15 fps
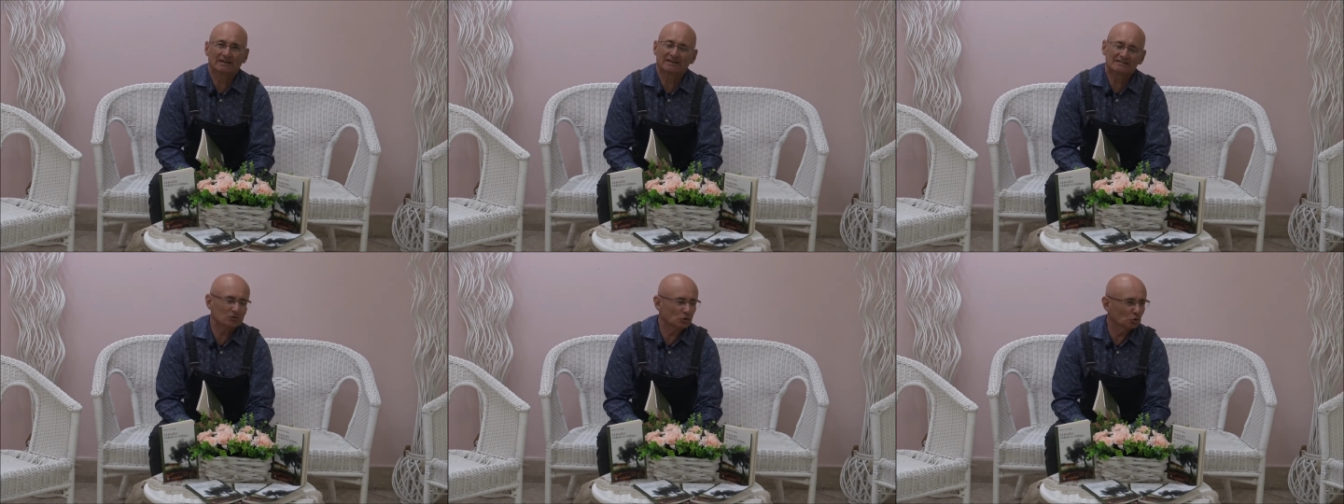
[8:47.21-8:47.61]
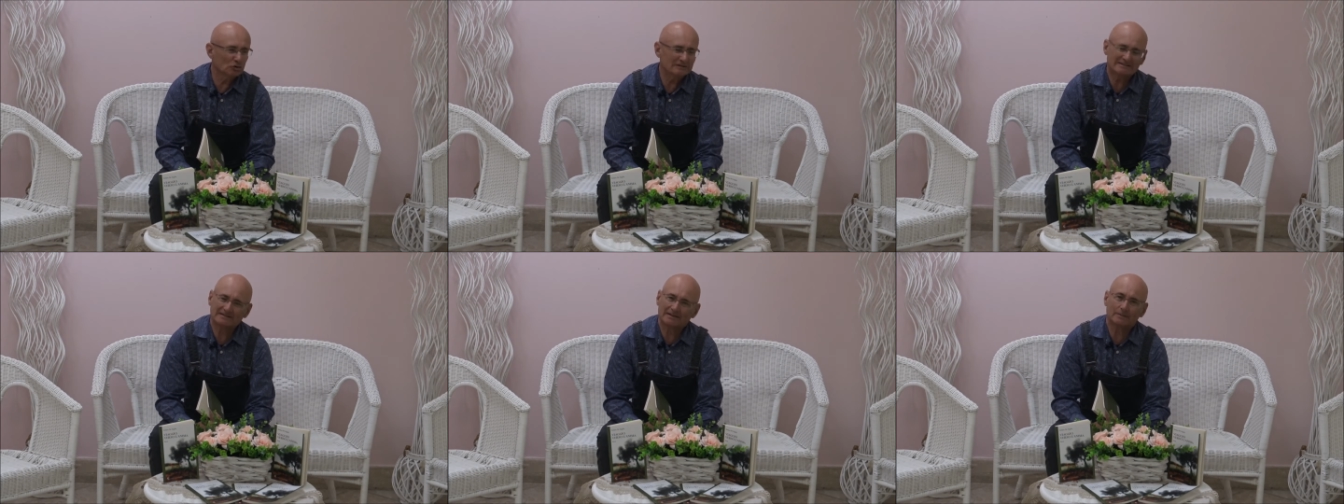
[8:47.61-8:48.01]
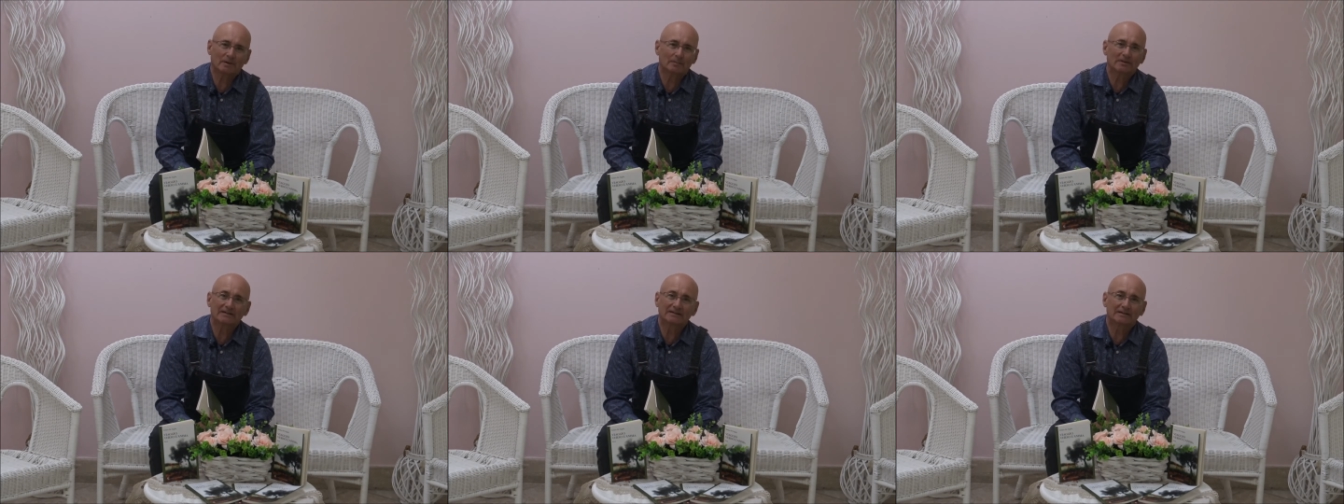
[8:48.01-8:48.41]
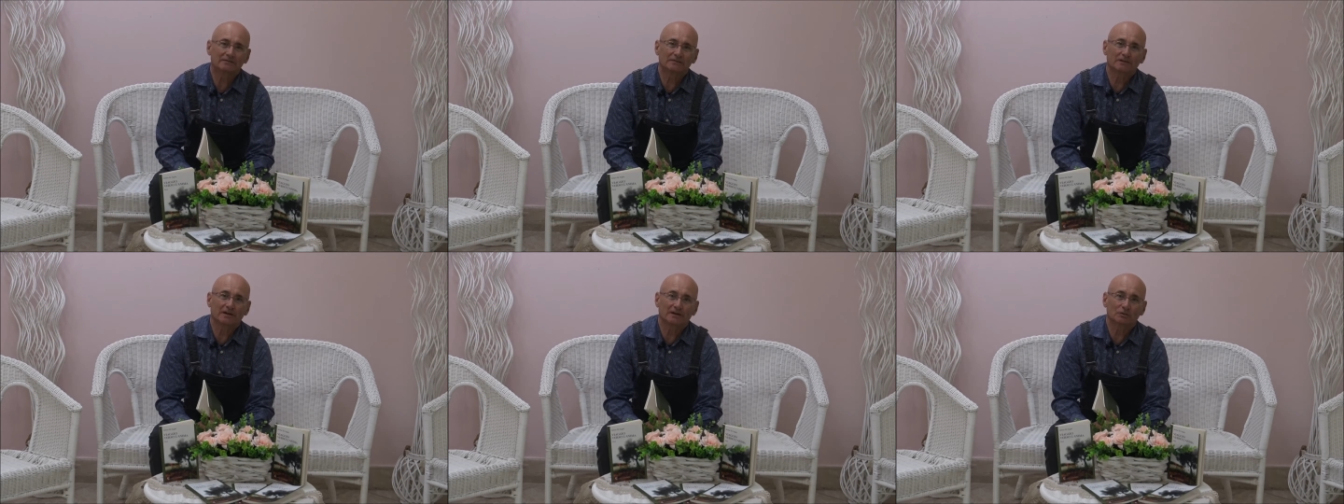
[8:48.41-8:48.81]
Ne sono estremamente
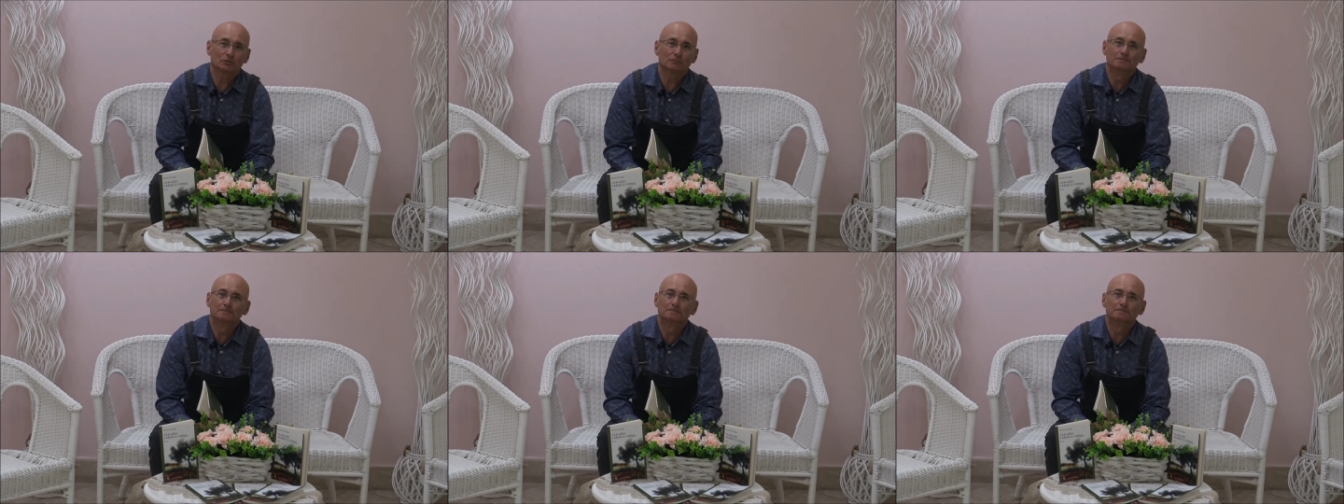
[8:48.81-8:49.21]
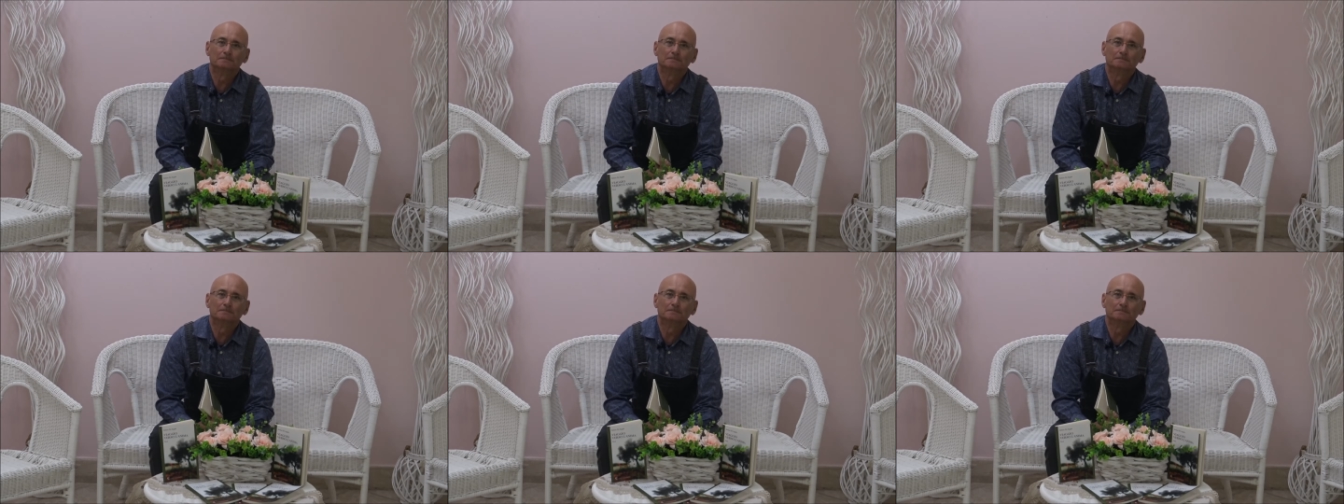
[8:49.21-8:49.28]
fiero.